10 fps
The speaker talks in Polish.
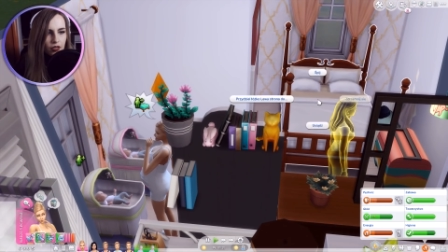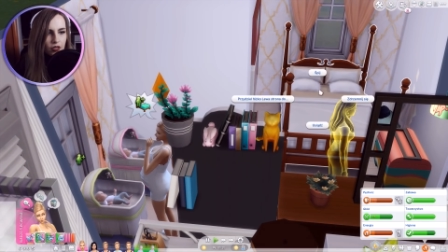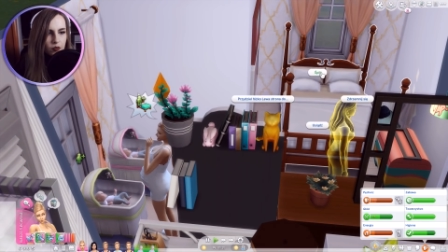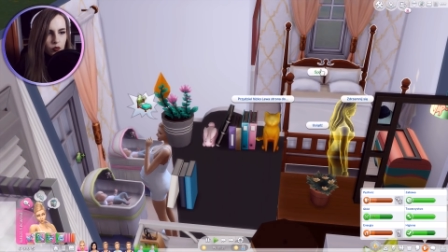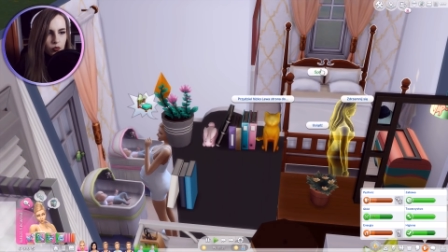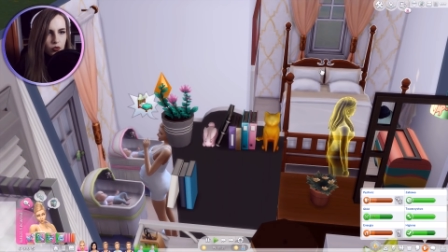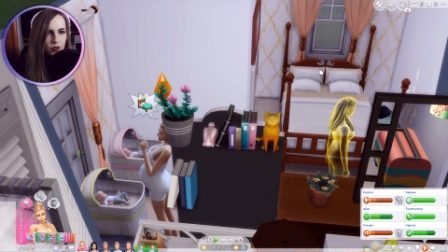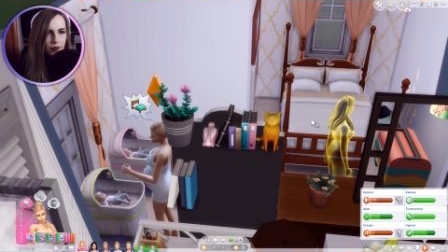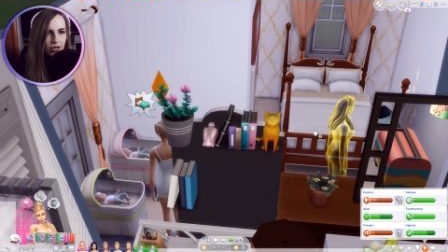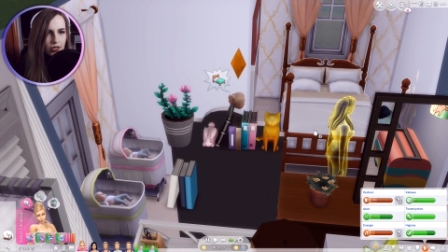I spróbuj
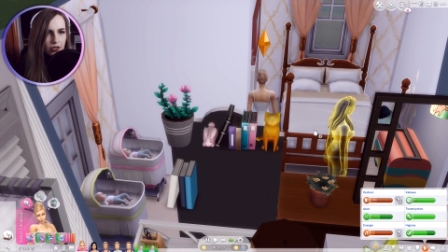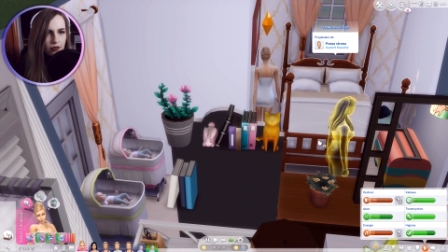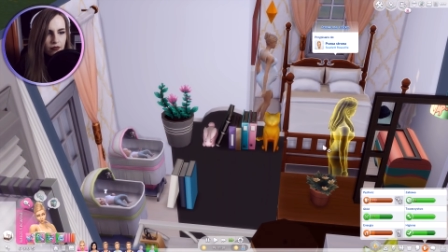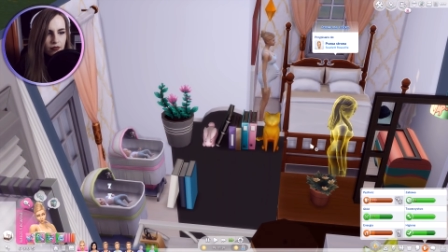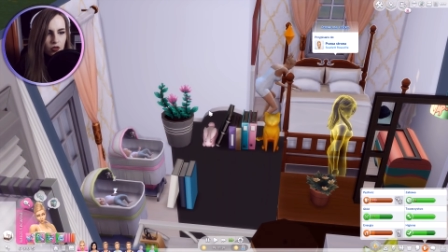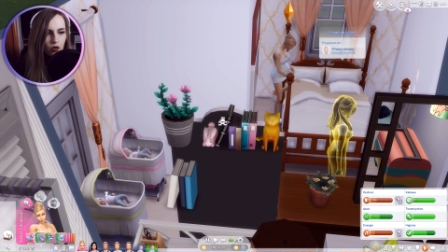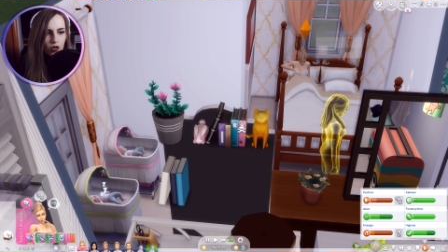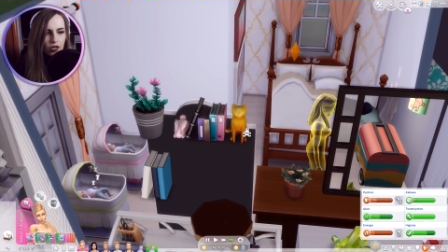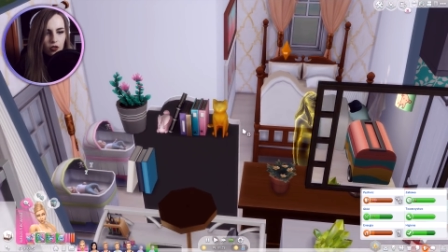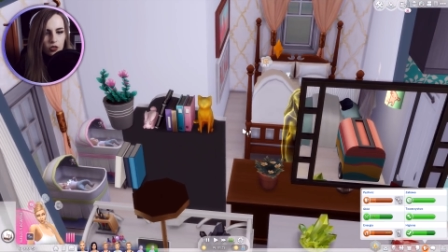spać,
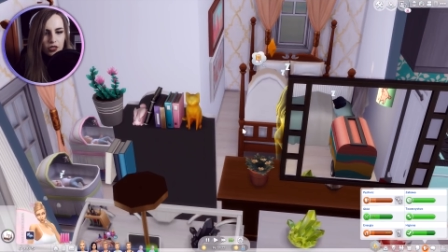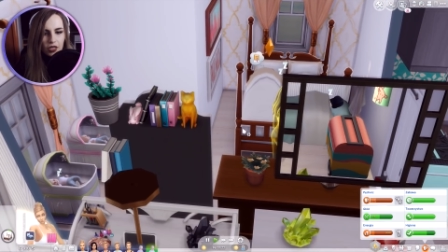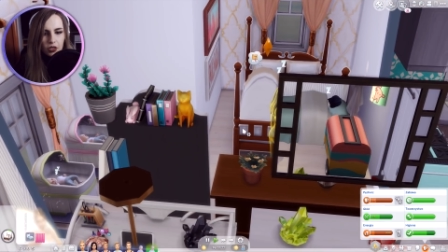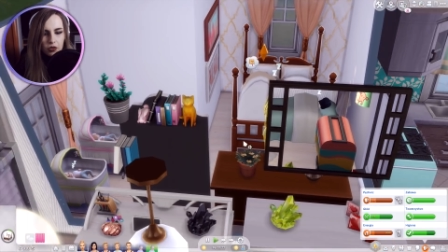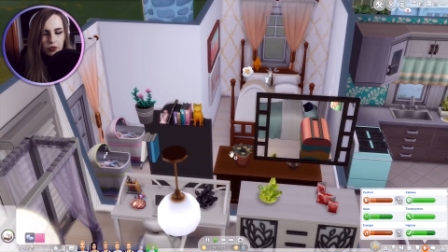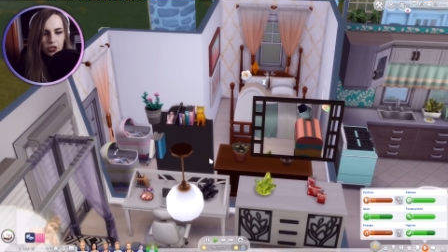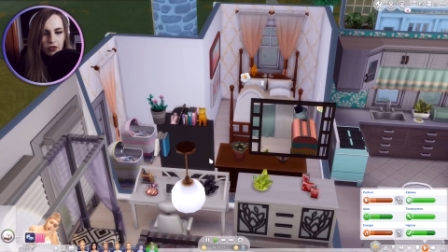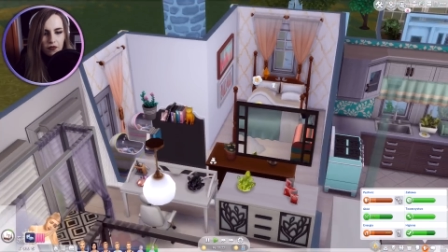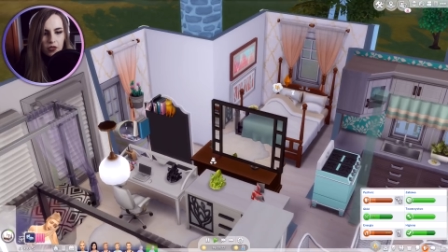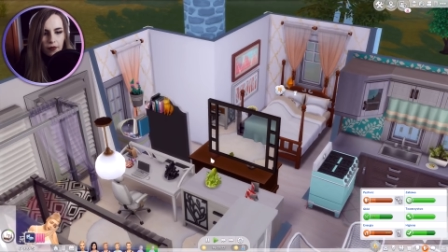trochę chociaż, żebyś
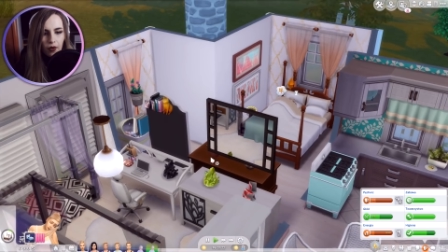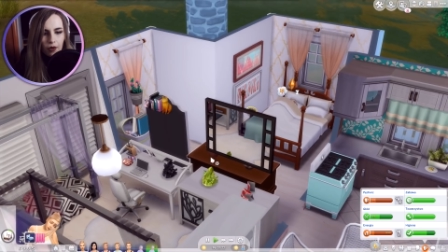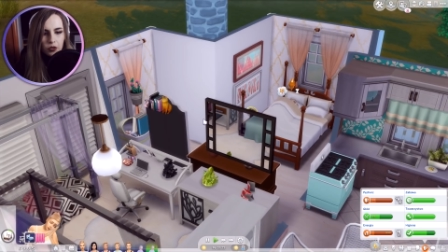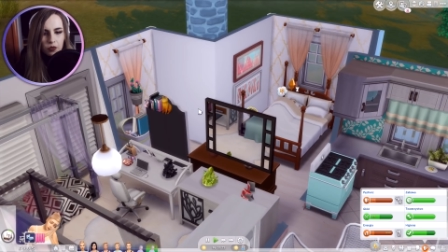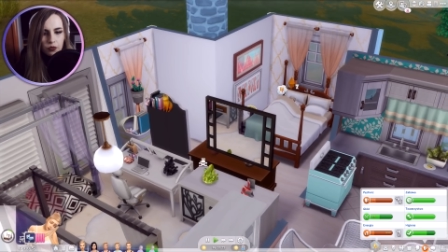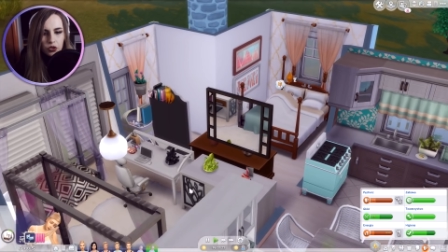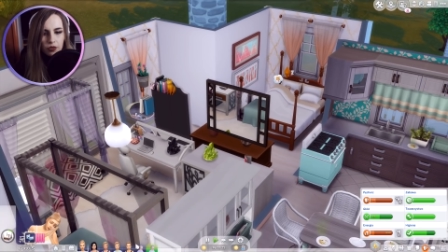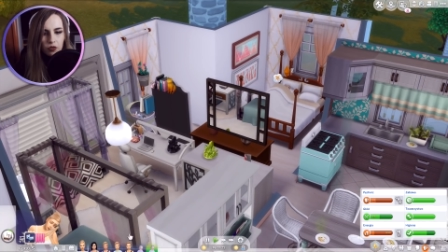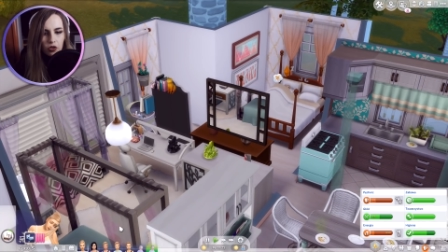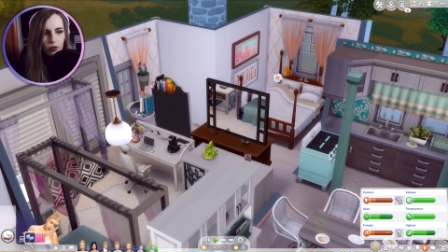się wyspała przed
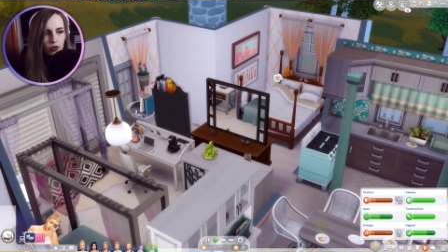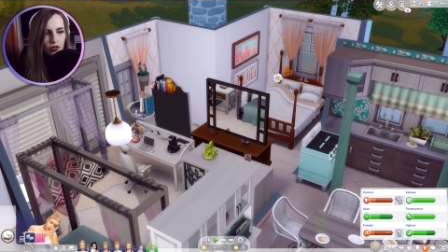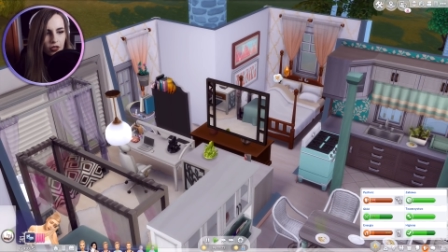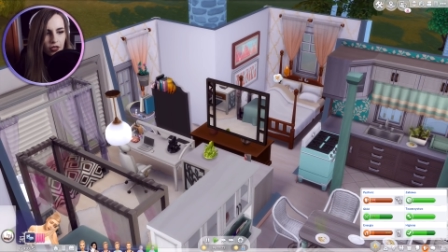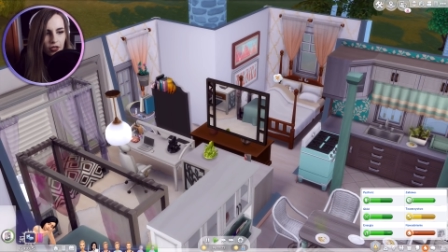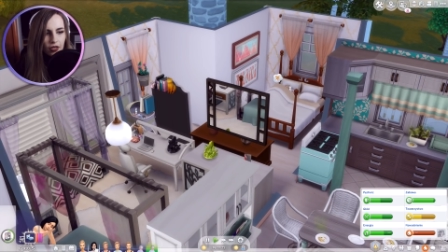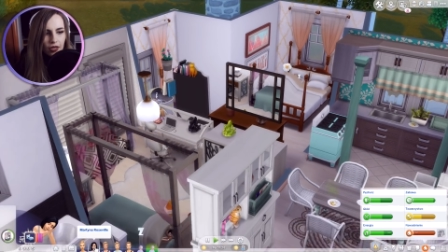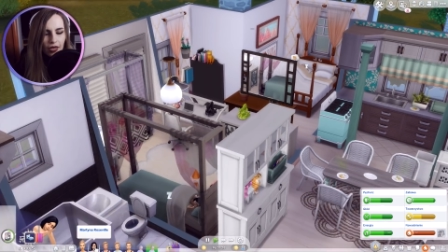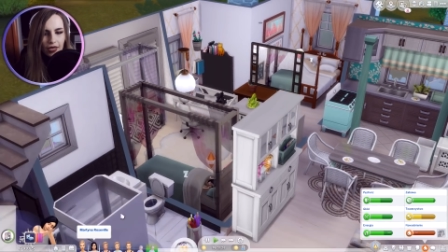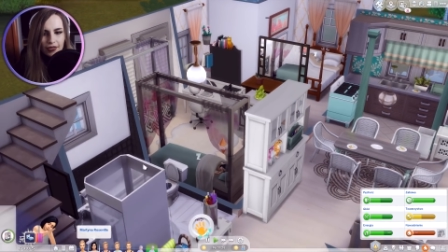pójściem do roboty,
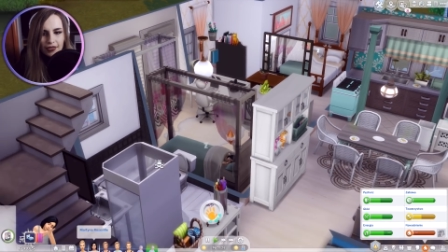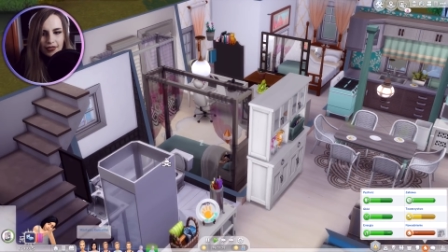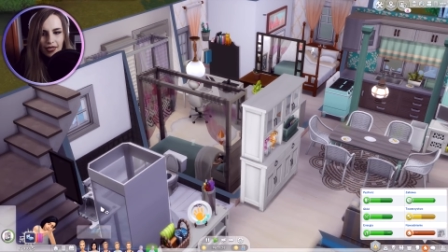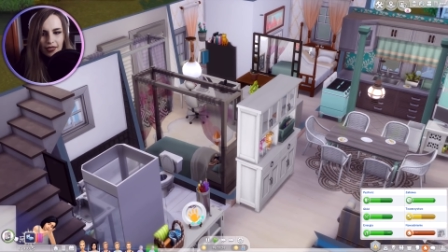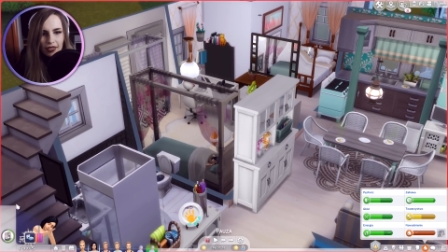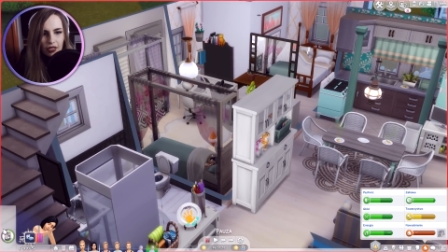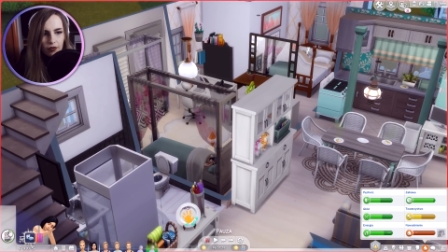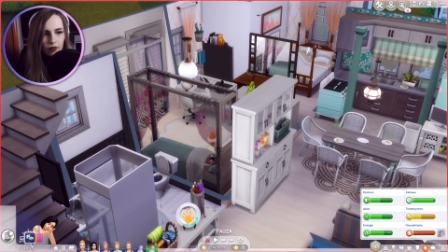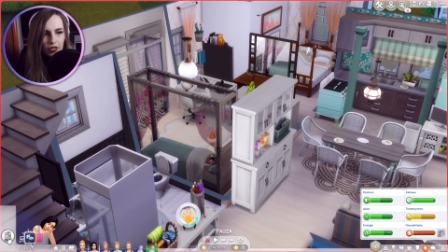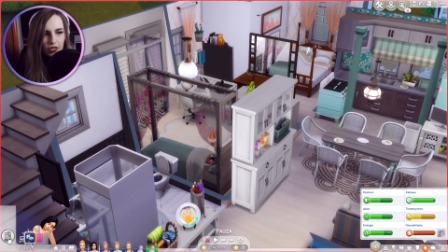a
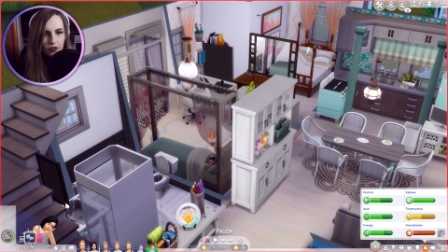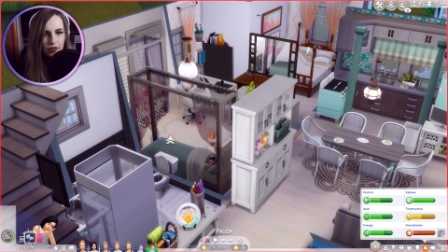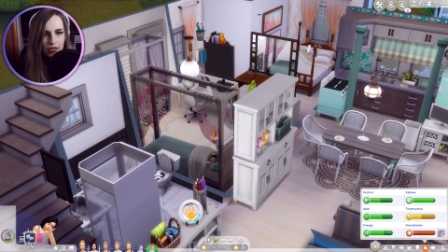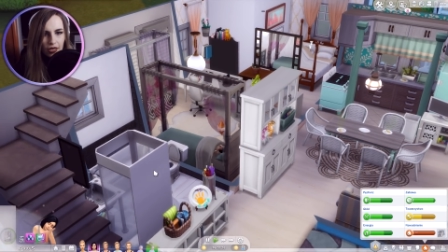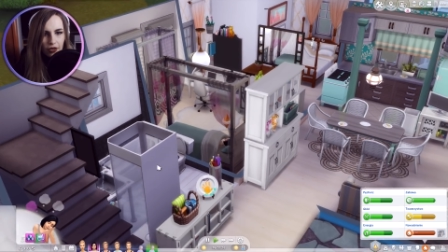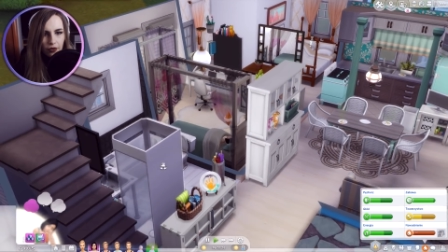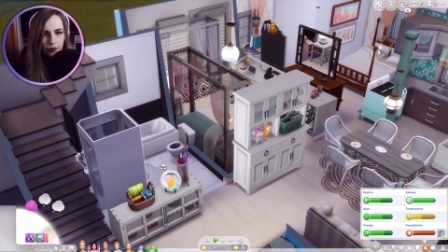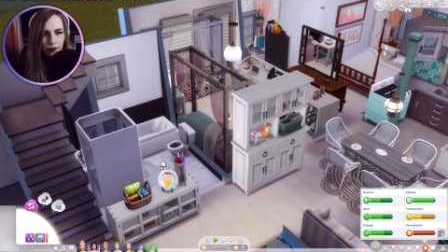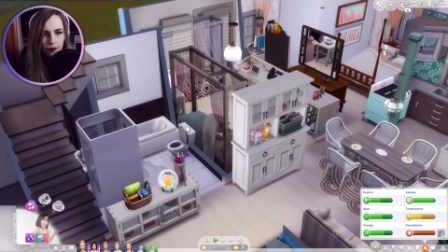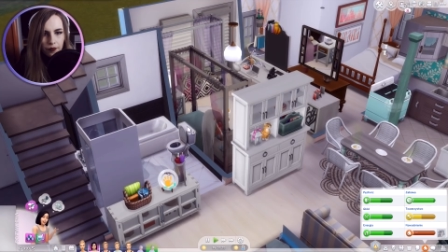dzieciaki też wstają.